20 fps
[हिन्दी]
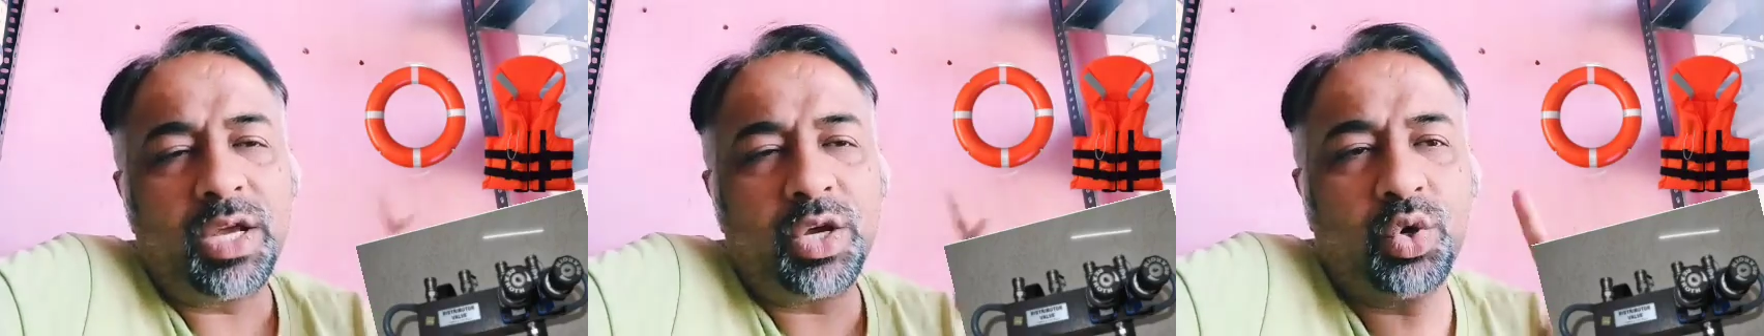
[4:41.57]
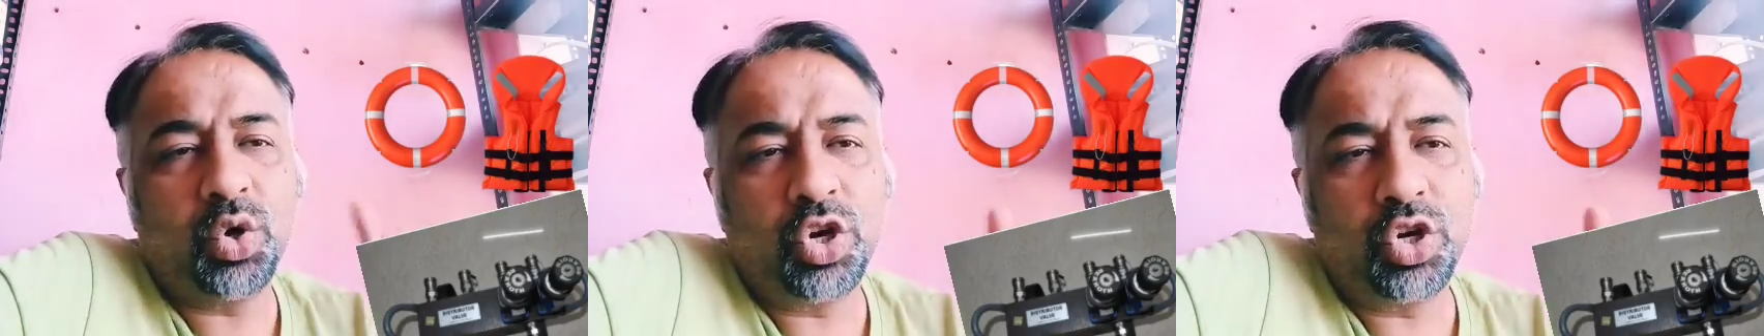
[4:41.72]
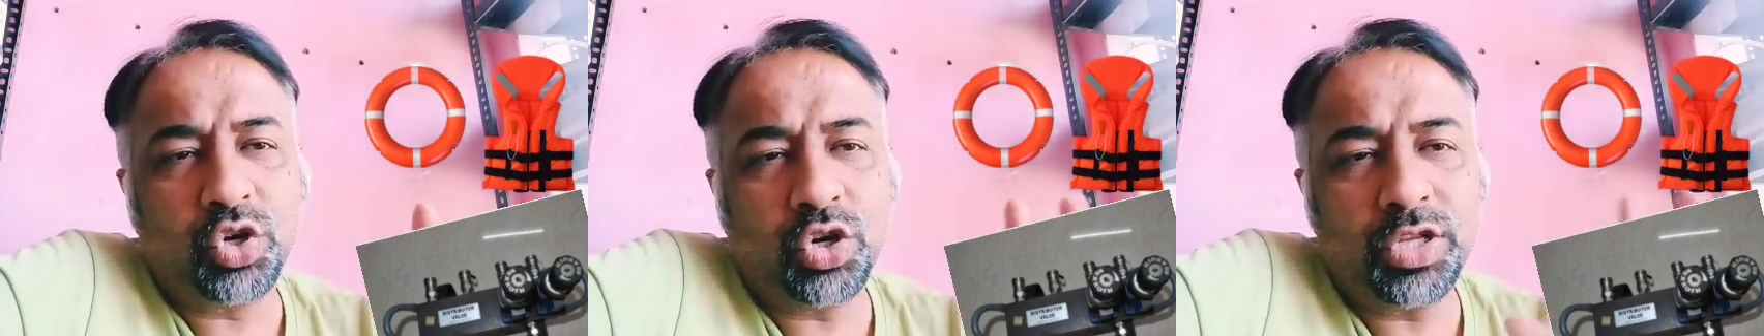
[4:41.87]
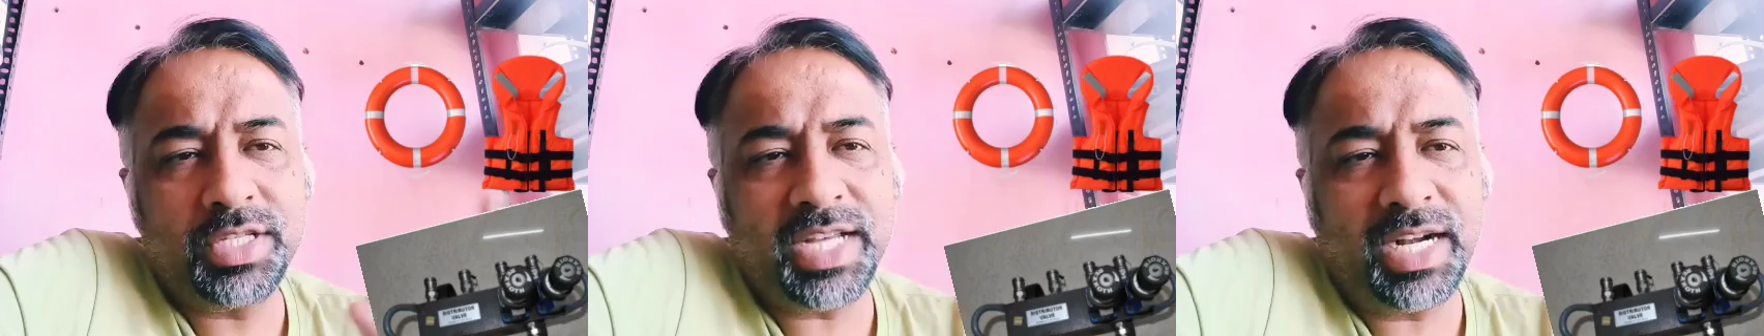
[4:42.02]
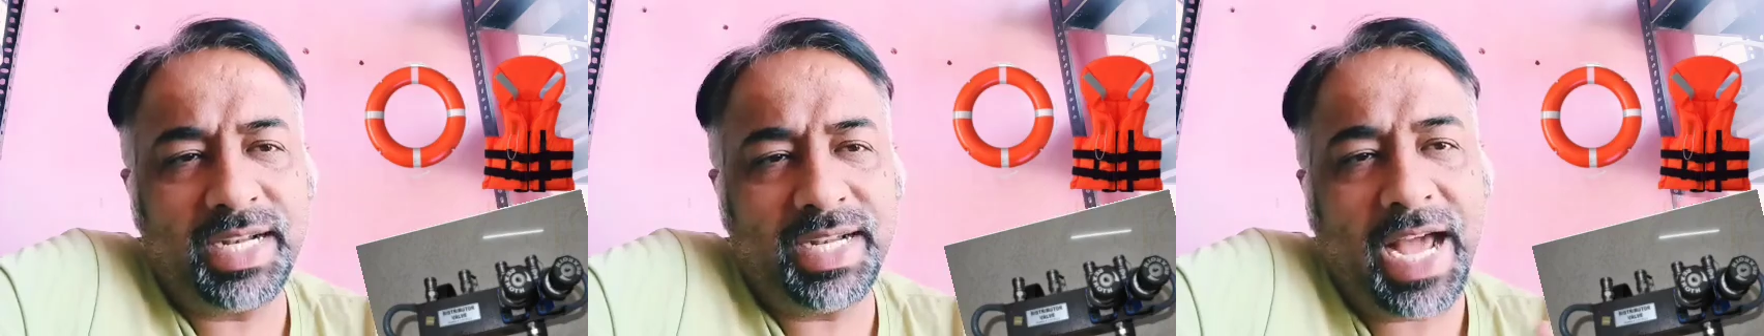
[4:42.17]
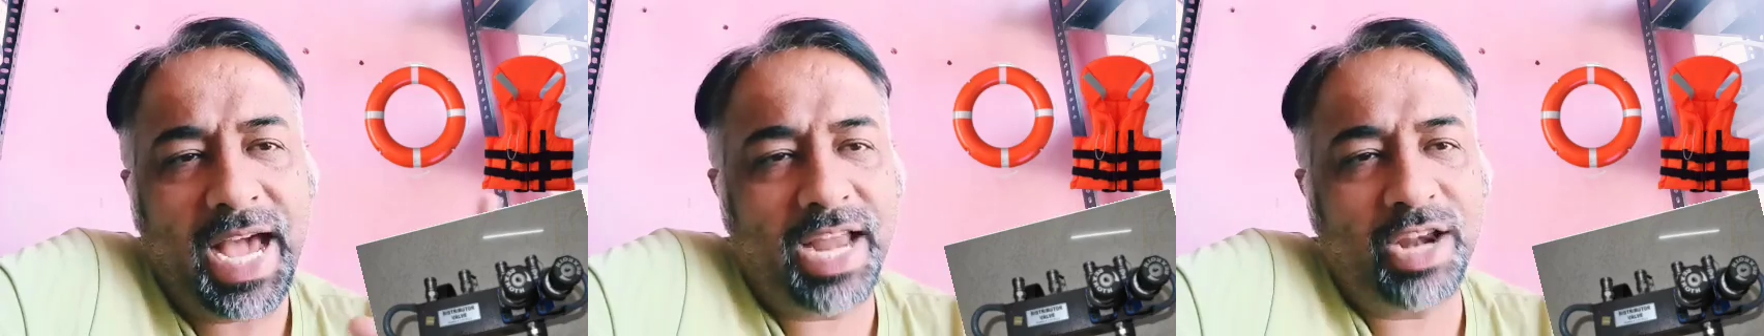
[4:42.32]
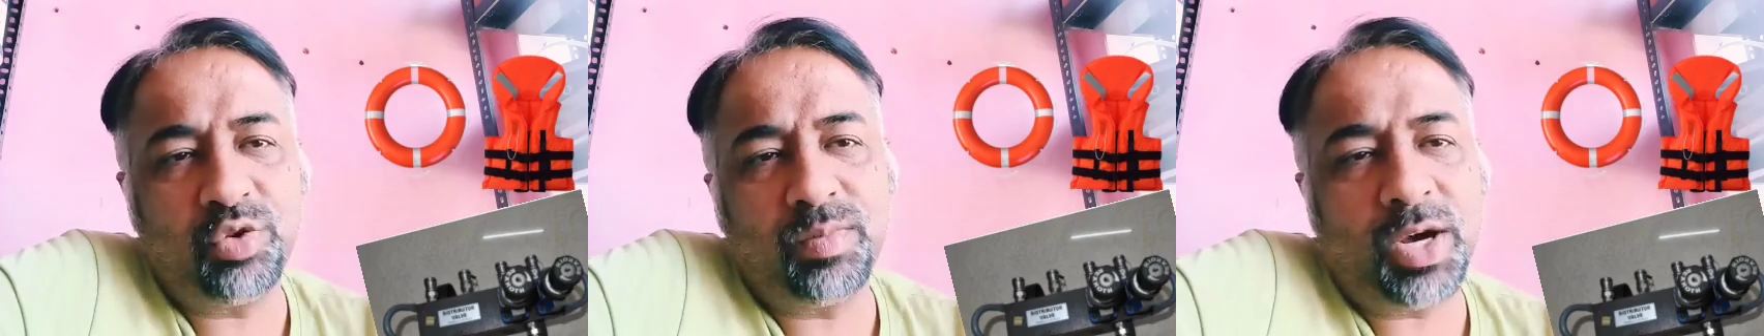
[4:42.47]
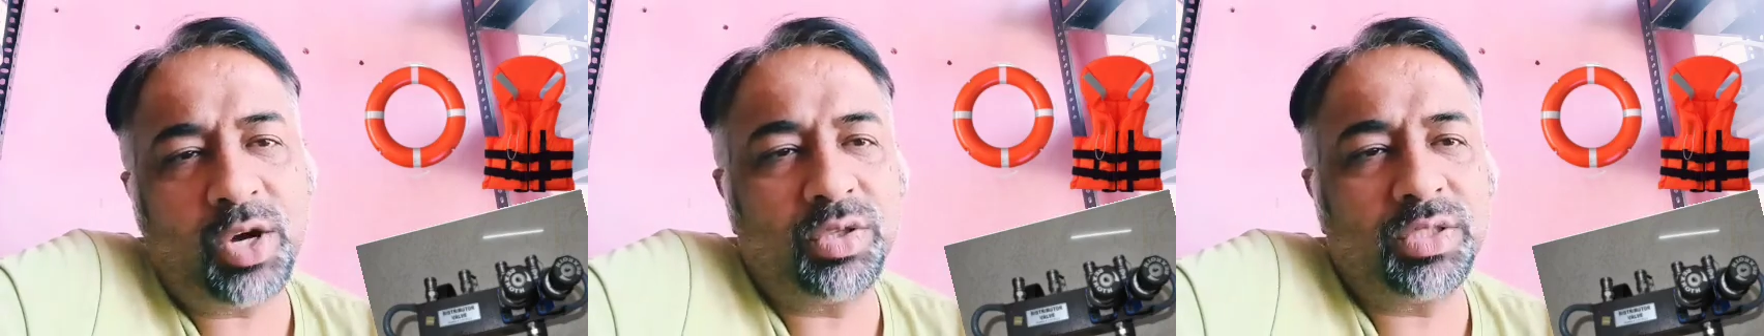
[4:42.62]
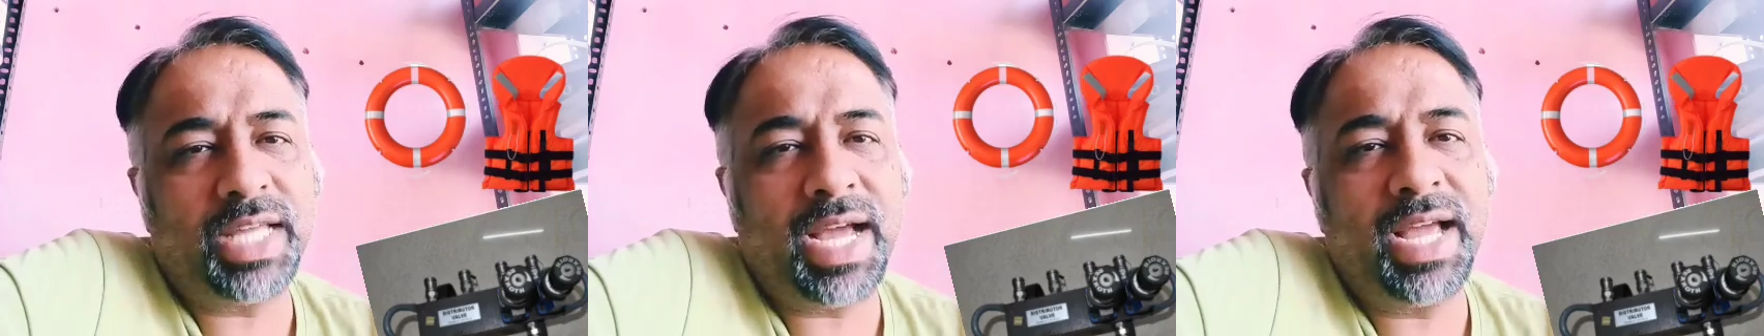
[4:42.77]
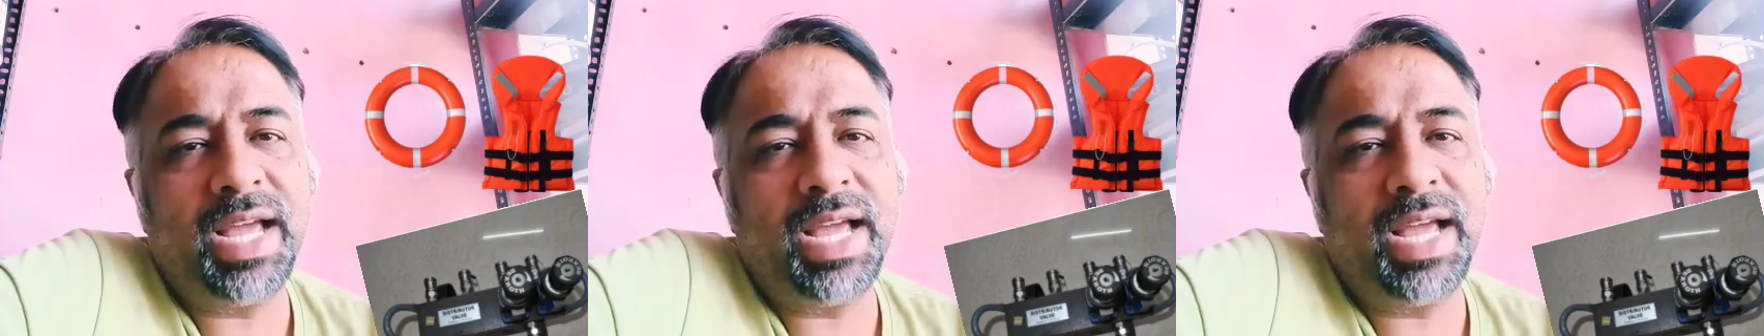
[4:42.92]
गोल गोल सा टायर नुमा होता